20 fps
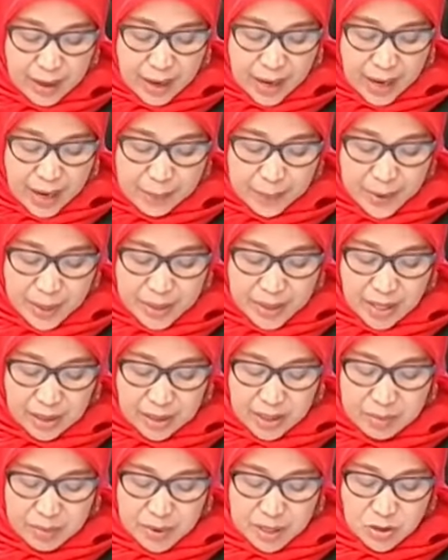apa
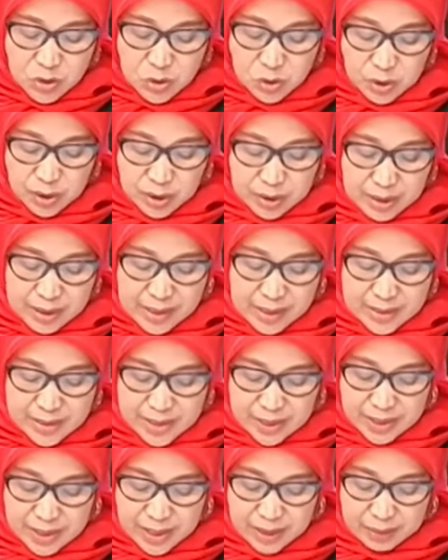yang dimaksud dengan
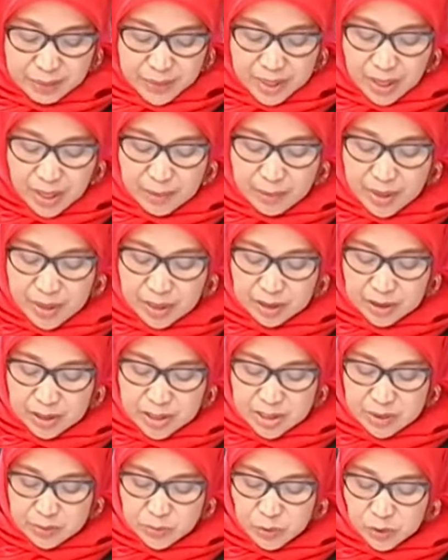CD, padahal barang
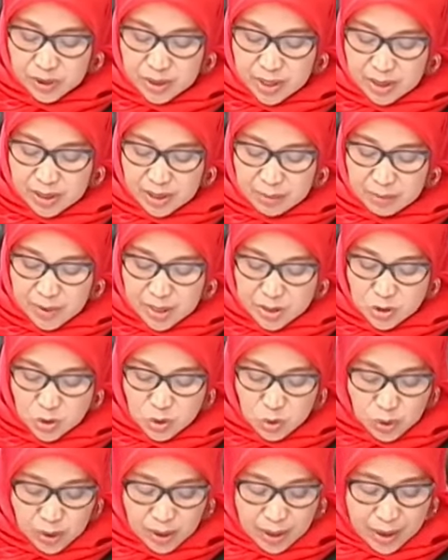tersebut tidak
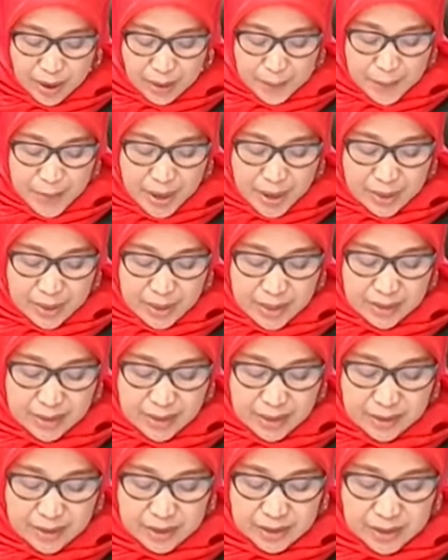termasuk barang
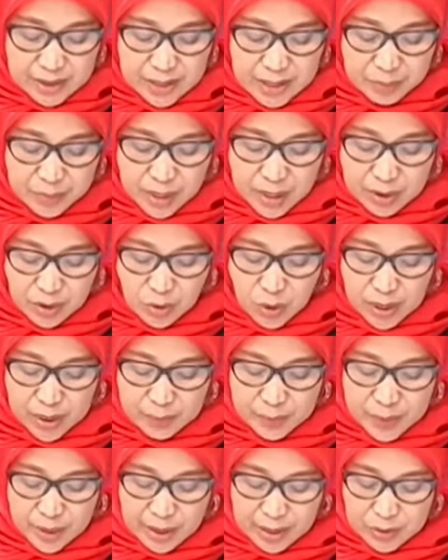yang dititipkan oleh
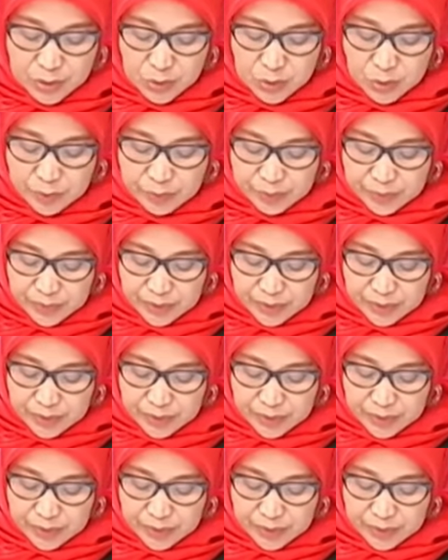pengadu.